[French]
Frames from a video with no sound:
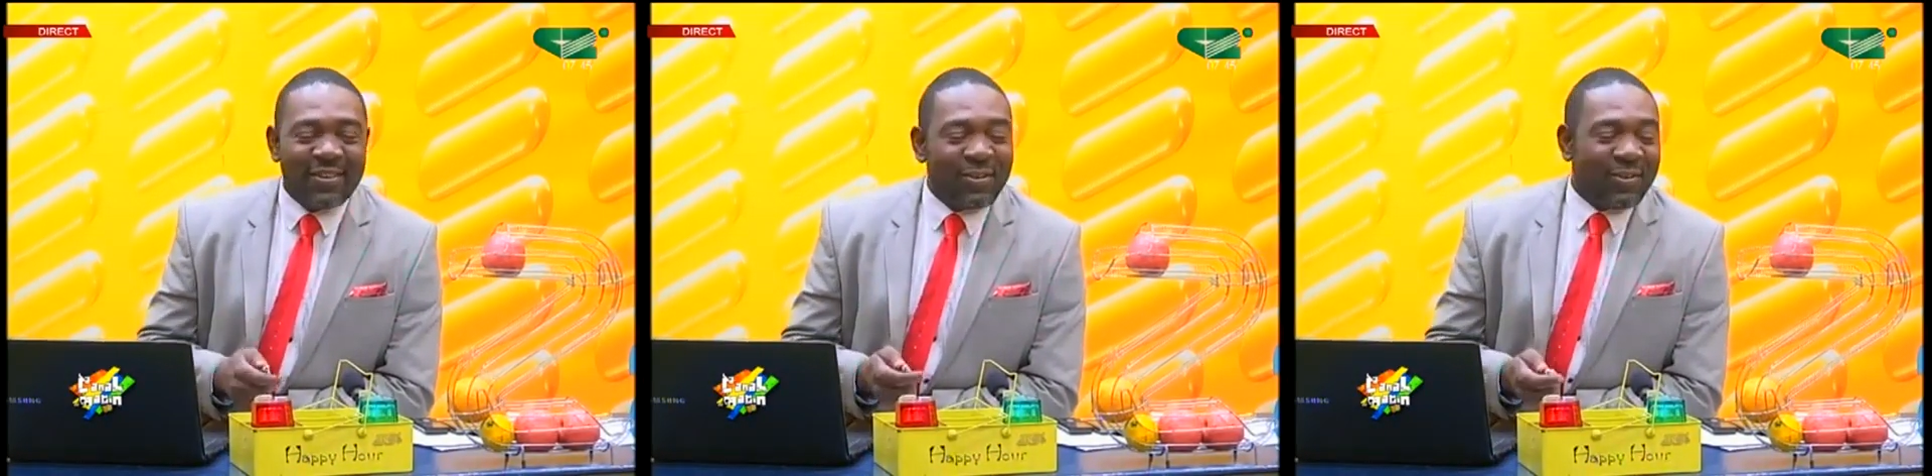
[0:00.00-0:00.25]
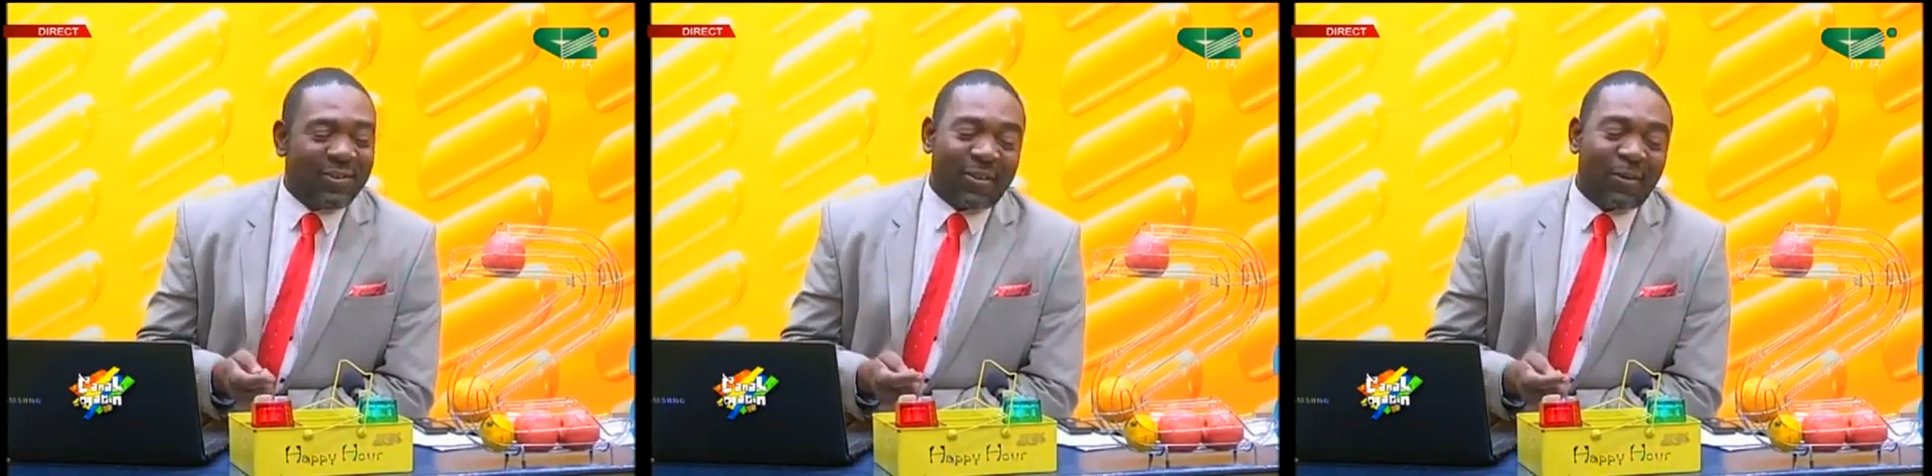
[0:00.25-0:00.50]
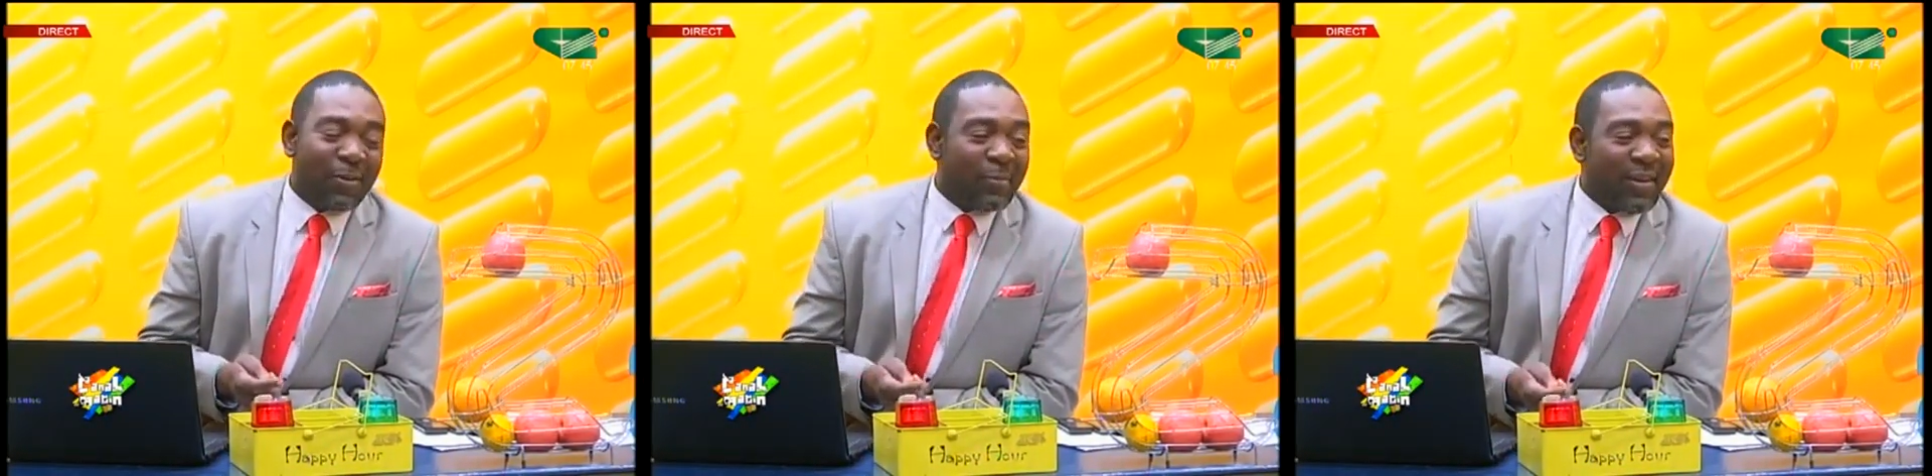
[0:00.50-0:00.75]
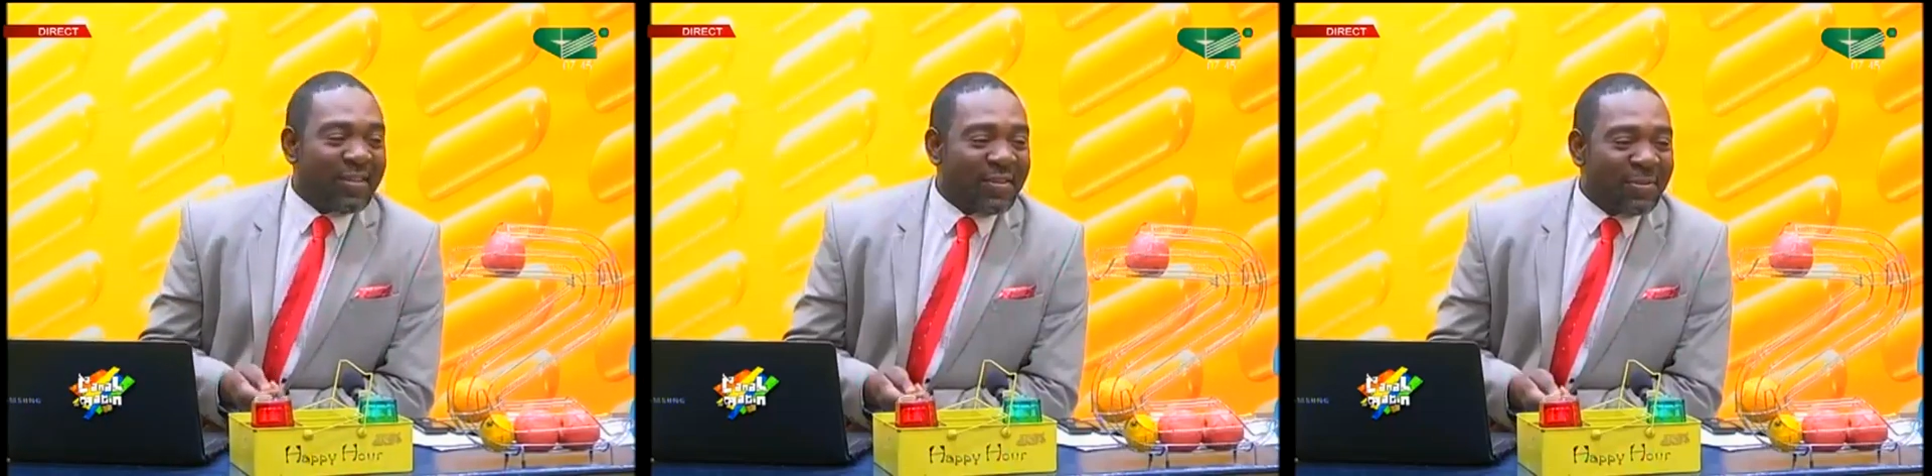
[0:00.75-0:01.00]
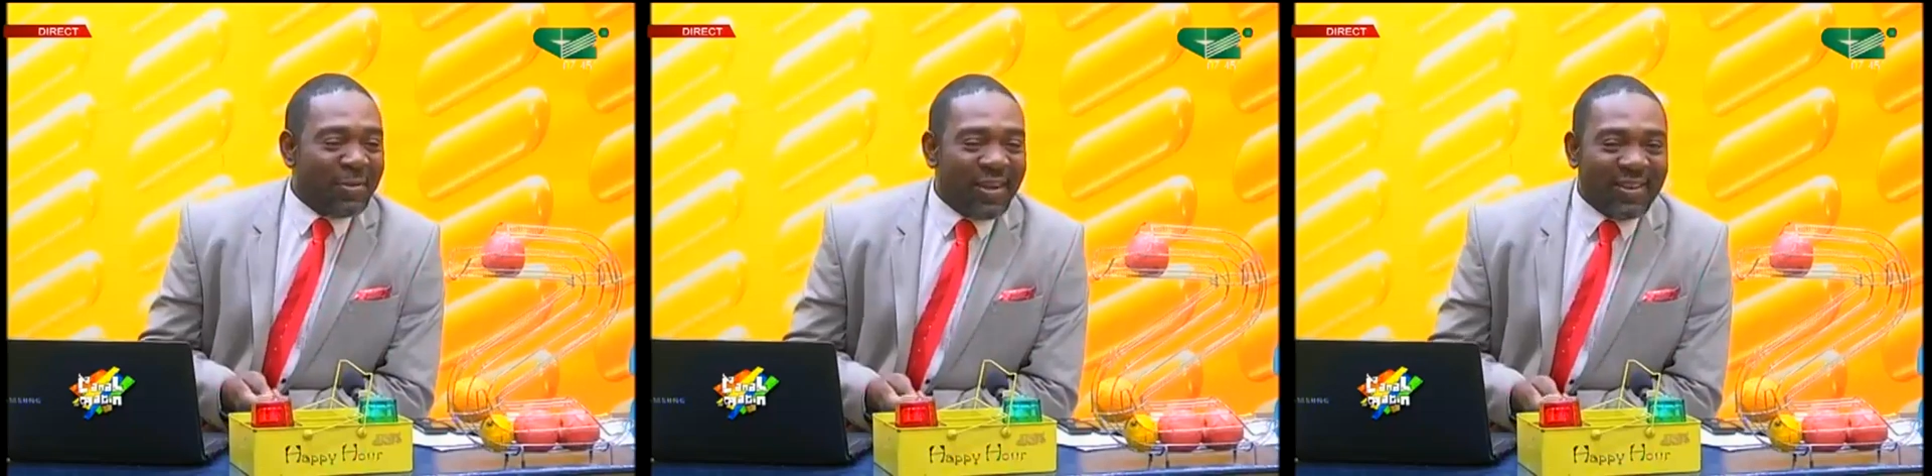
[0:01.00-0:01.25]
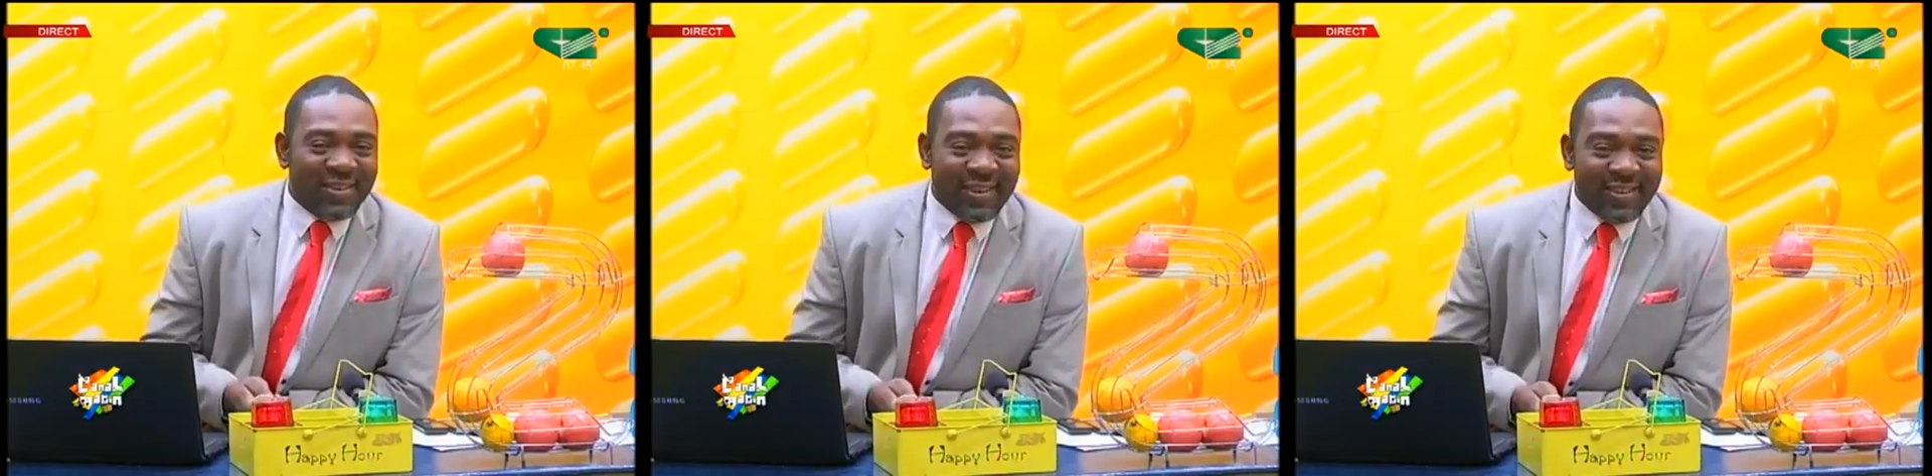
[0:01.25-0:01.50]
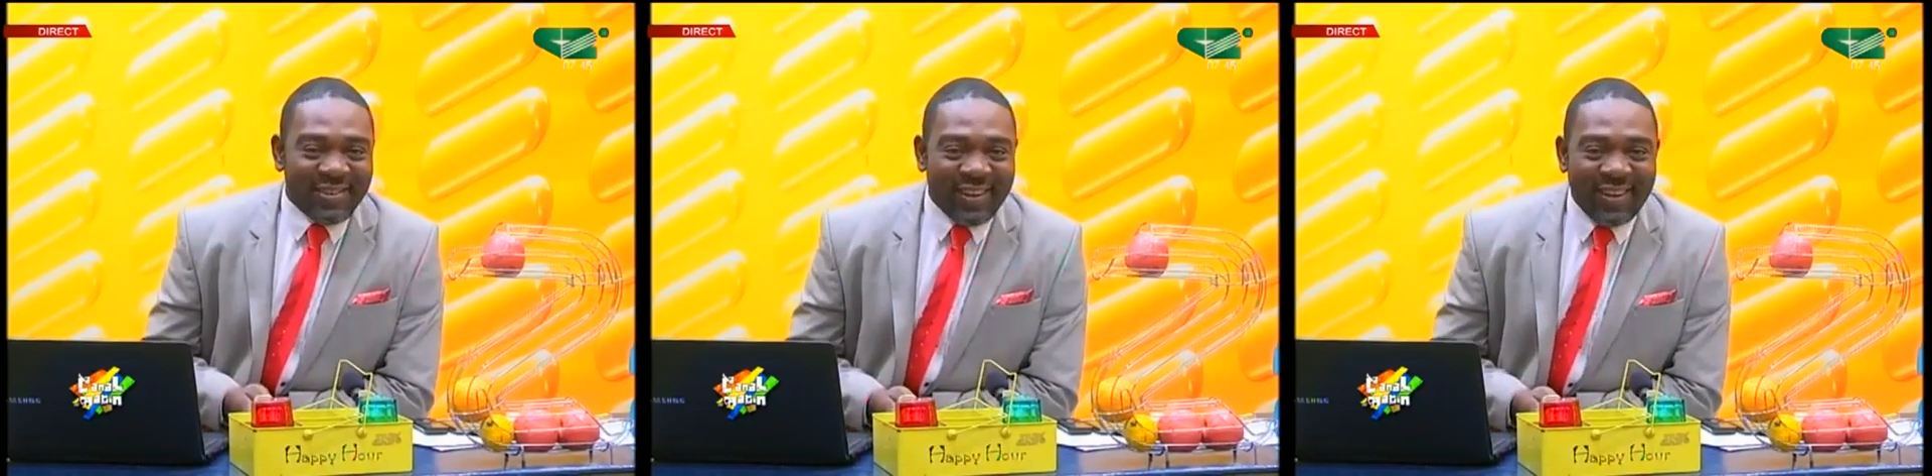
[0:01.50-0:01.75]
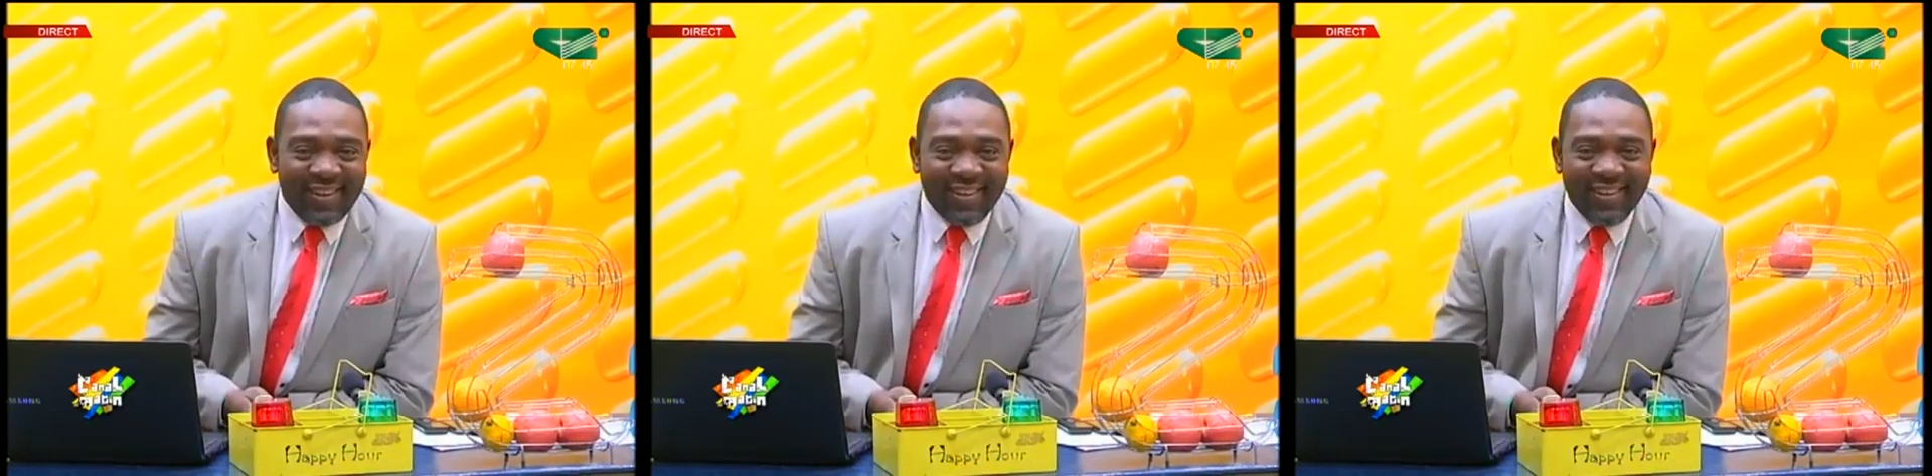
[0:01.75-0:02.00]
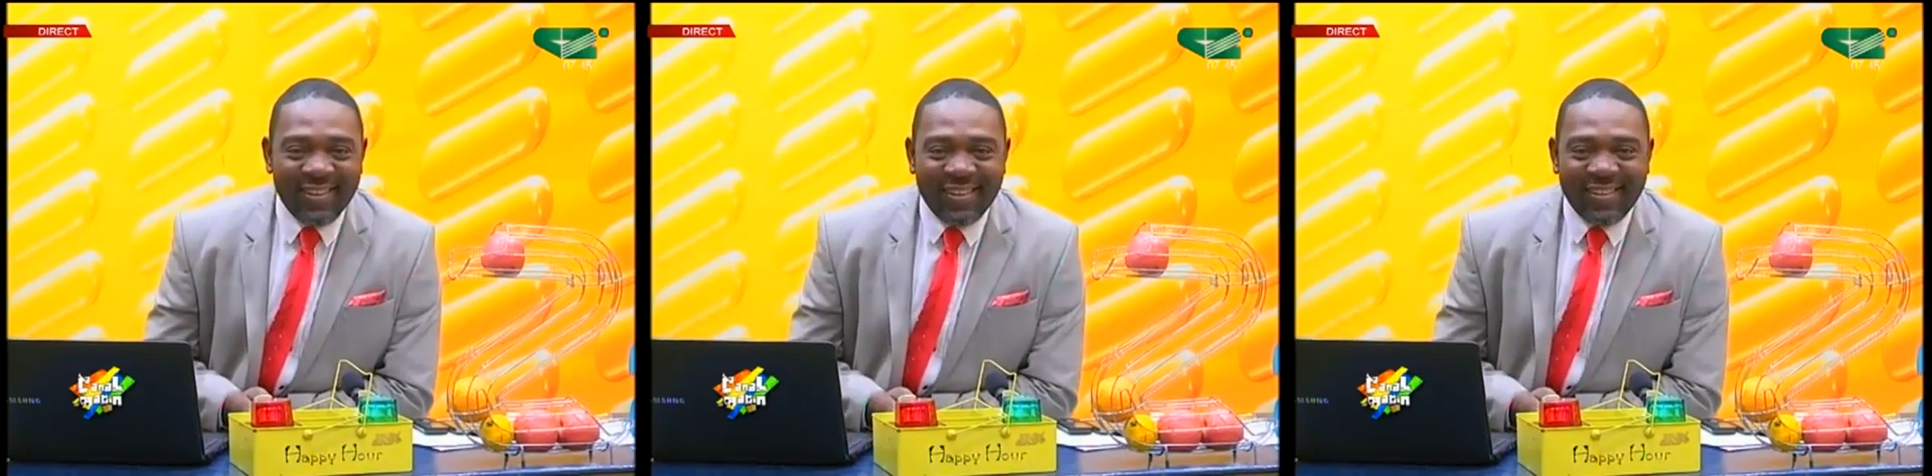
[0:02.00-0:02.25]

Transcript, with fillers: Je ne raconte pas des histoires. Ça fait rentrer l'argent.